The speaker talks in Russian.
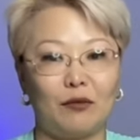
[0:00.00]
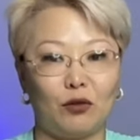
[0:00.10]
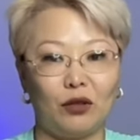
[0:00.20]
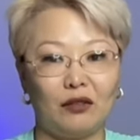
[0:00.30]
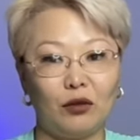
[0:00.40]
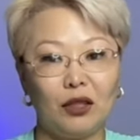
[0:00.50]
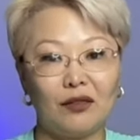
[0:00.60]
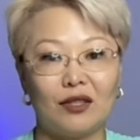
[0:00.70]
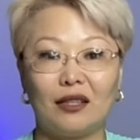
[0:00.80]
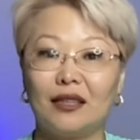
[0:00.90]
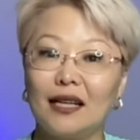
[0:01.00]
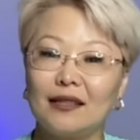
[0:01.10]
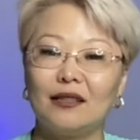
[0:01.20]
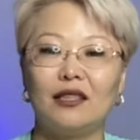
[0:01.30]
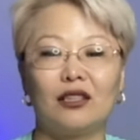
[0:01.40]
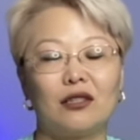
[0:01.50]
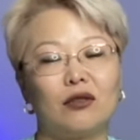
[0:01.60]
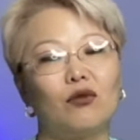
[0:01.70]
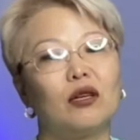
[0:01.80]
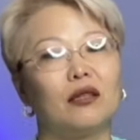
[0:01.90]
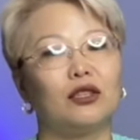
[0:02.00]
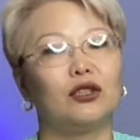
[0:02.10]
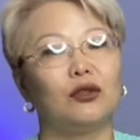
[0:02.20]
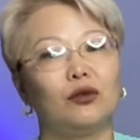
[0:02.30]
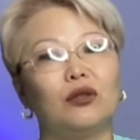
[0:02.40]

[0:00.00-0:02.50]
углевода всегда содержится около 4